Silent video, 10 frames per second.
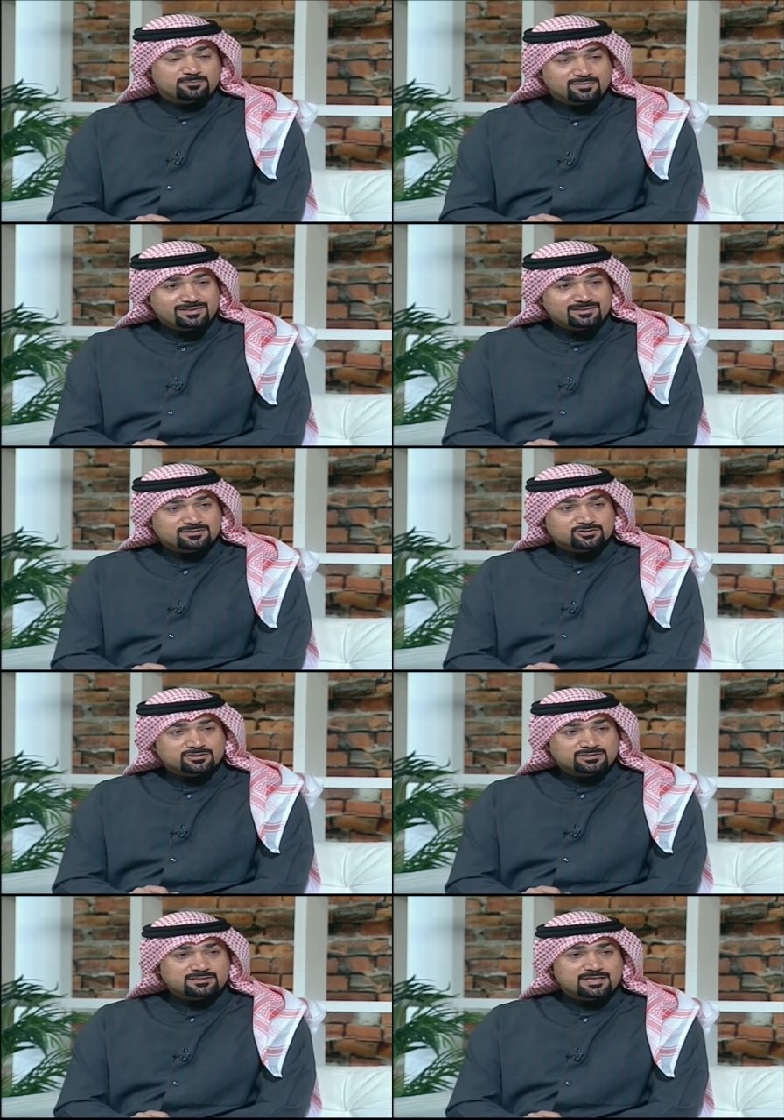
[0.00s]
بدا
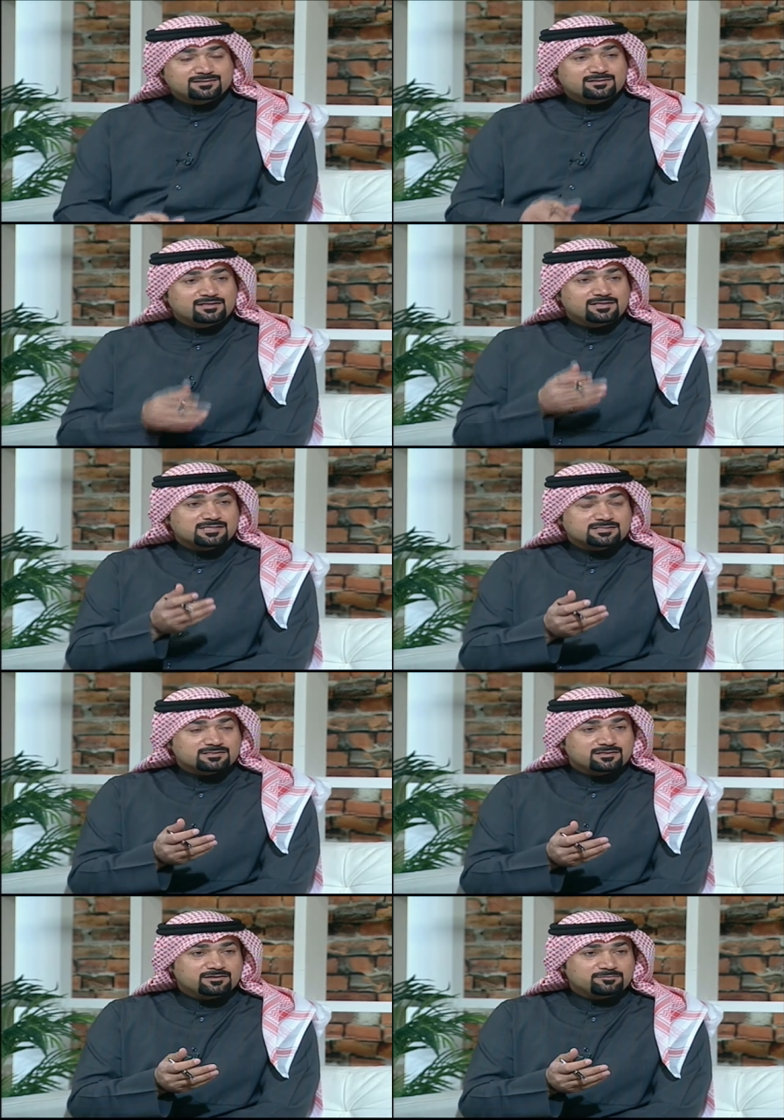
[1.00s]
ينتشر عندنا حتى
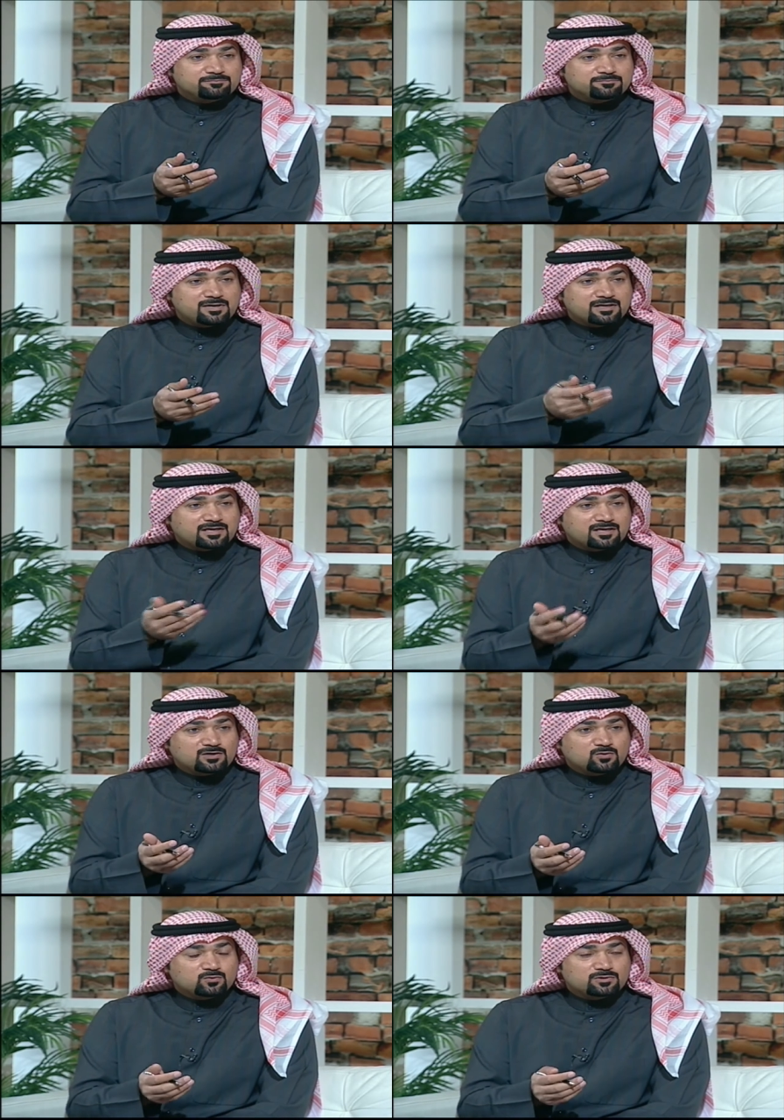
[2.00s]
لناس آه، ما
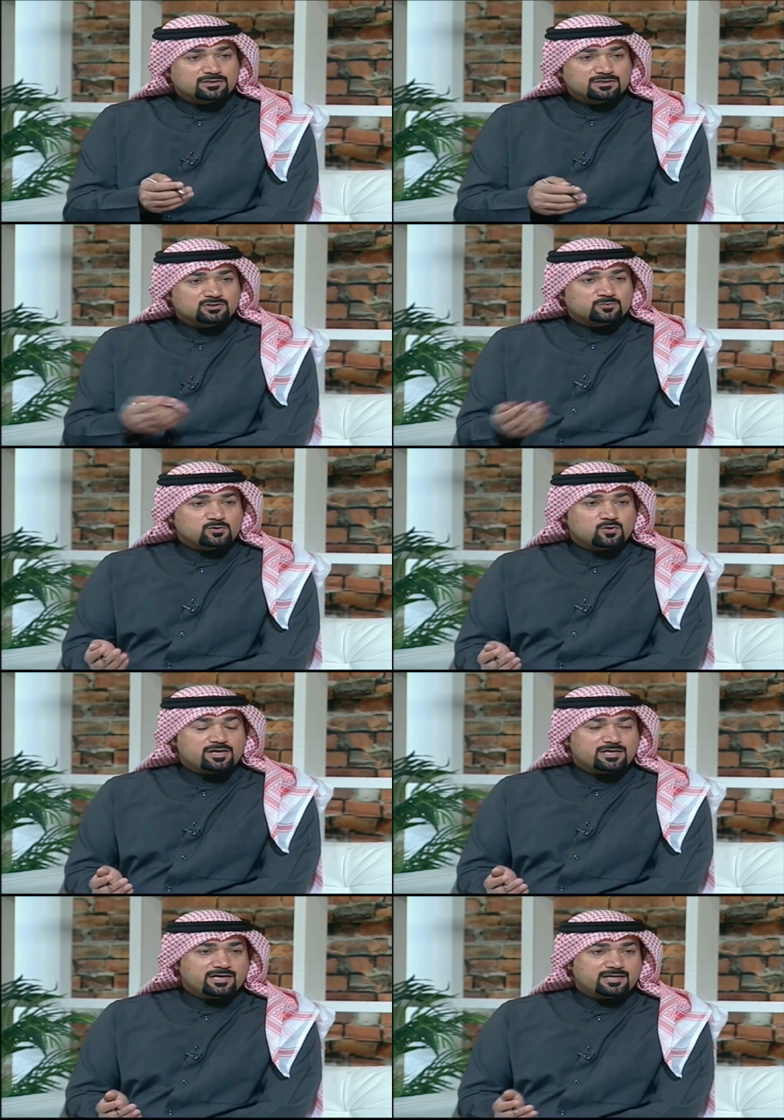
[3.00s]
كانوا عندهم
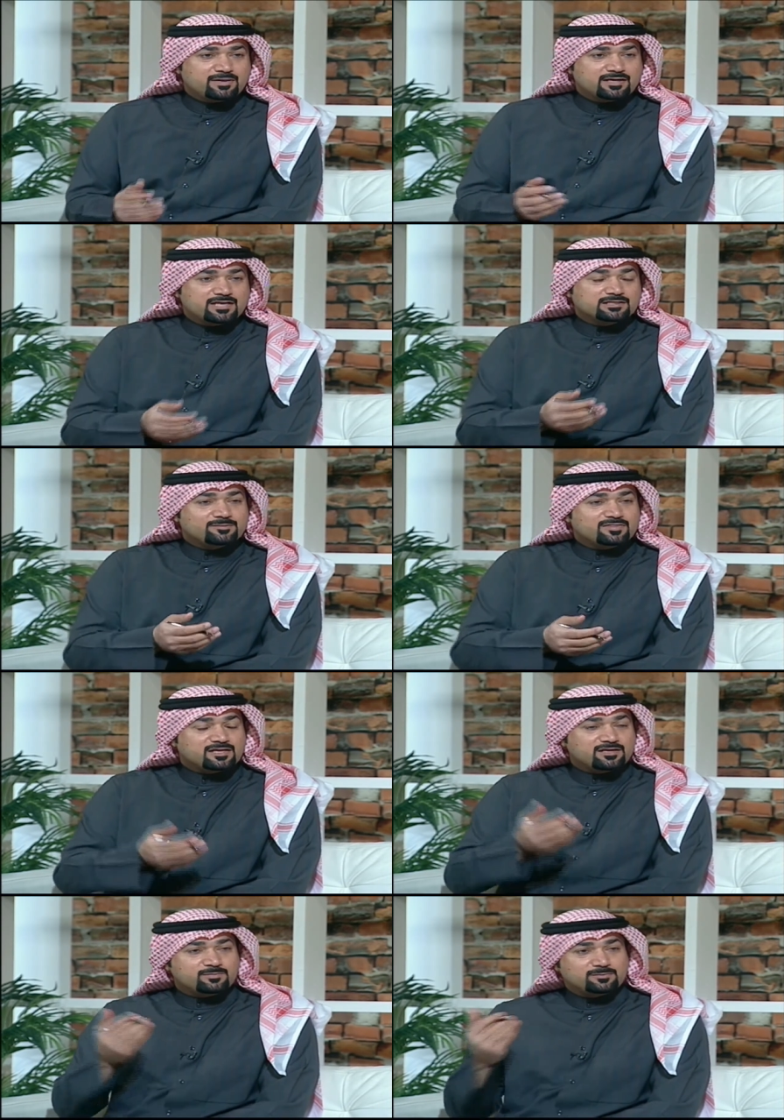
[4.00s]
هوايه يعني ما كان عنده
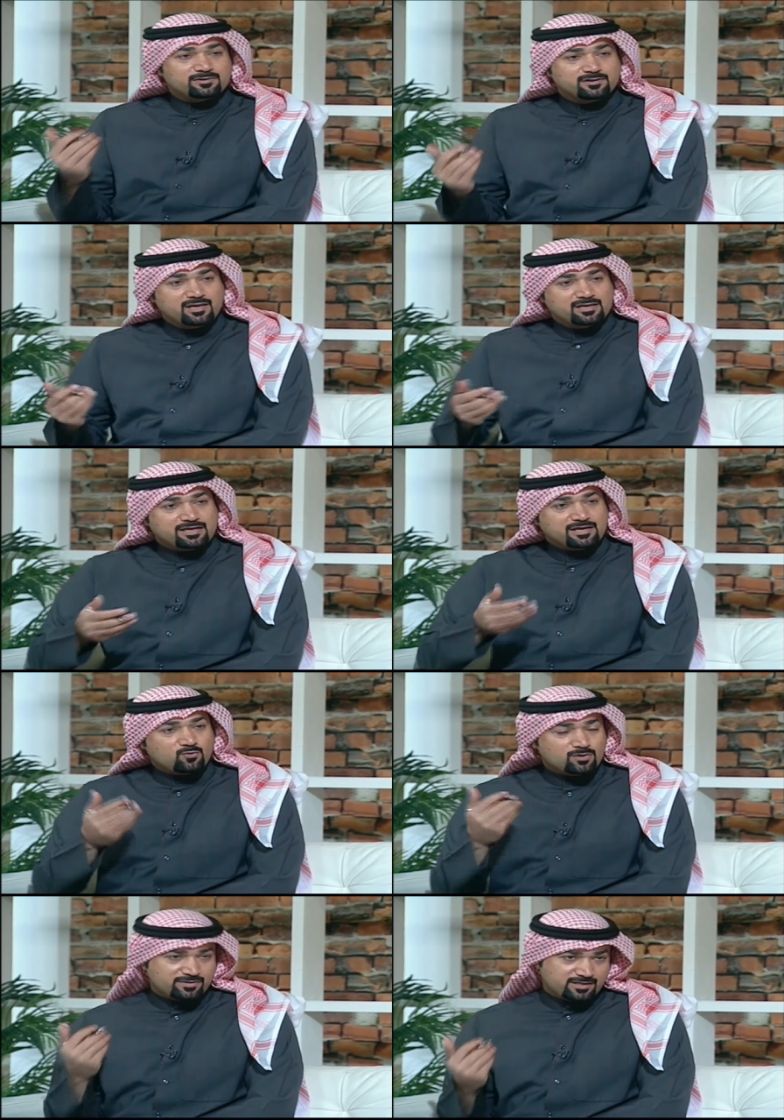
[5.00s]
مثلا يعني
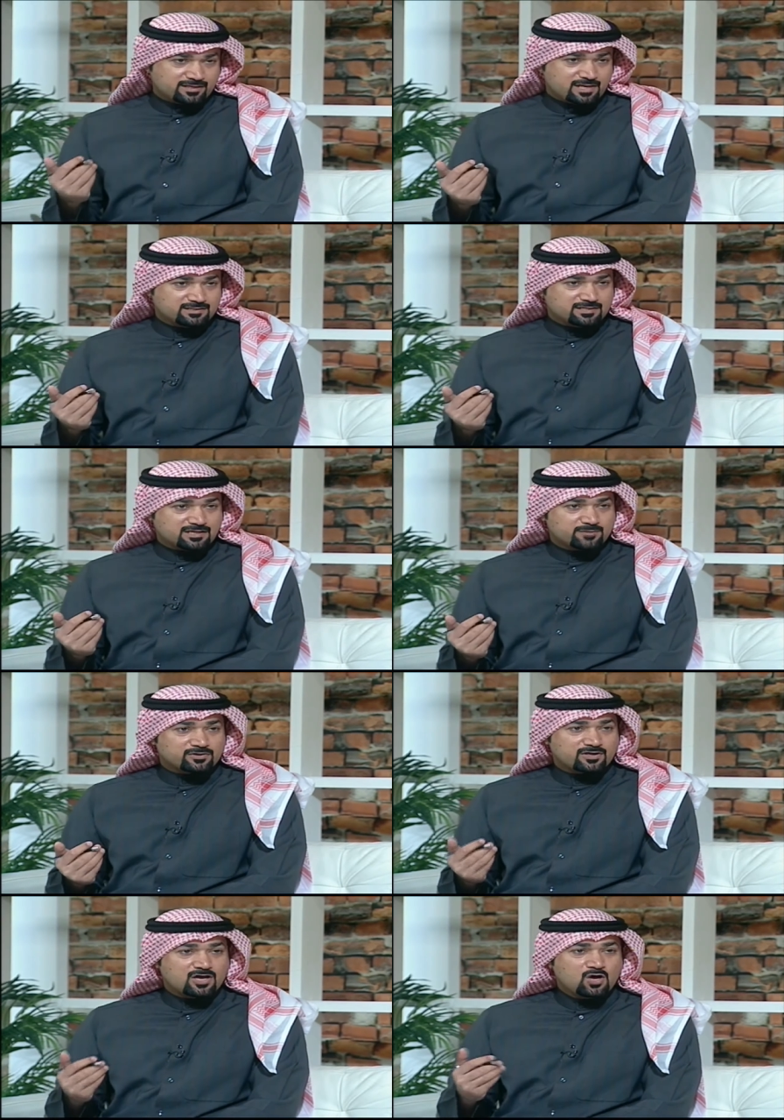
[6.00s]
اول مثلا كان عنده
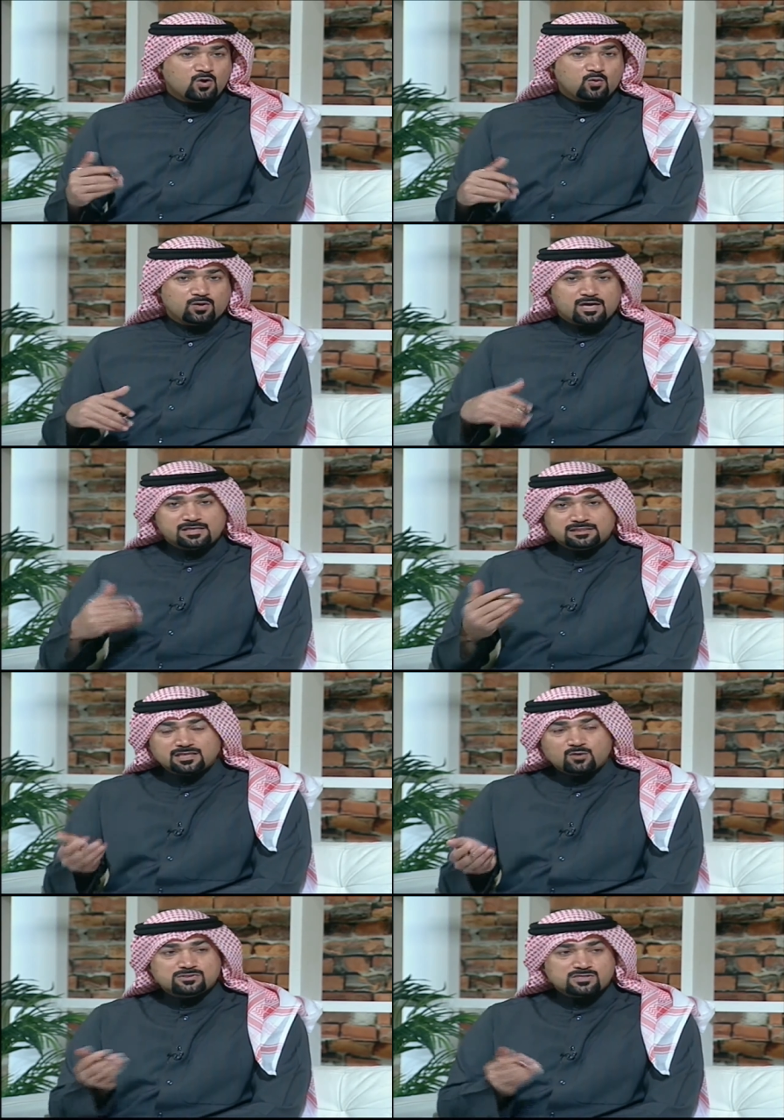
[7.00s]
كاميرا وكان
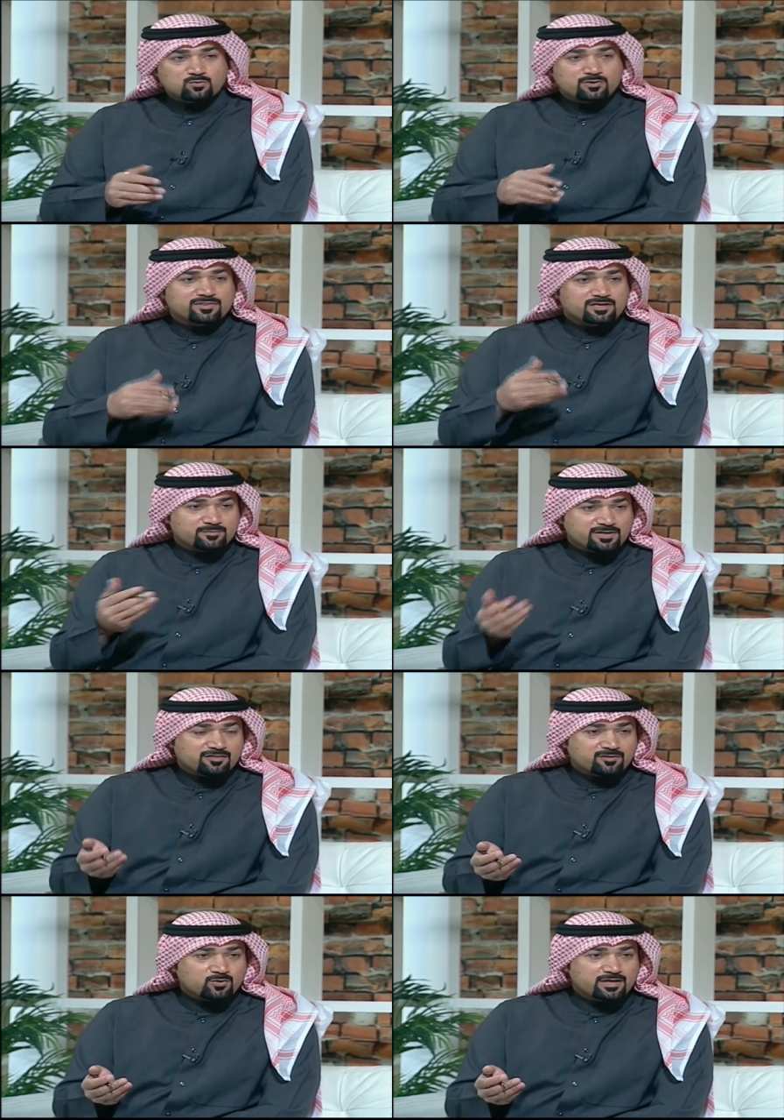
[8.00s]
يطلع ويصور مثلا
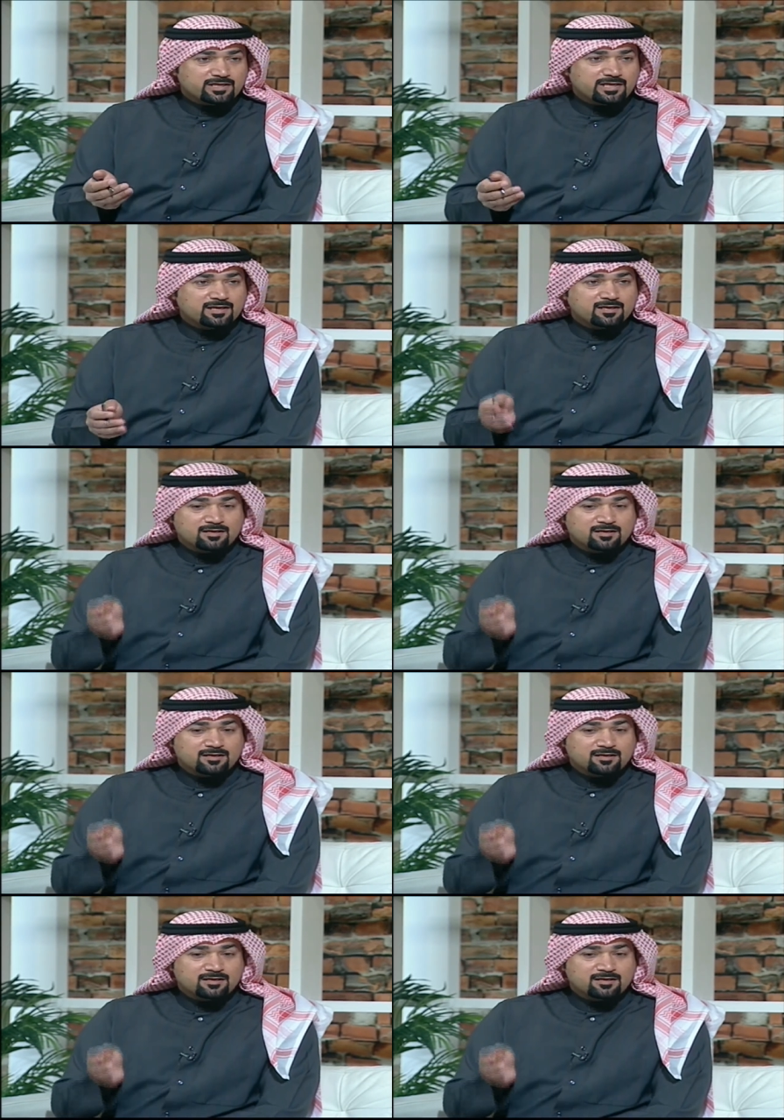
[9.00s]
مناظر معينه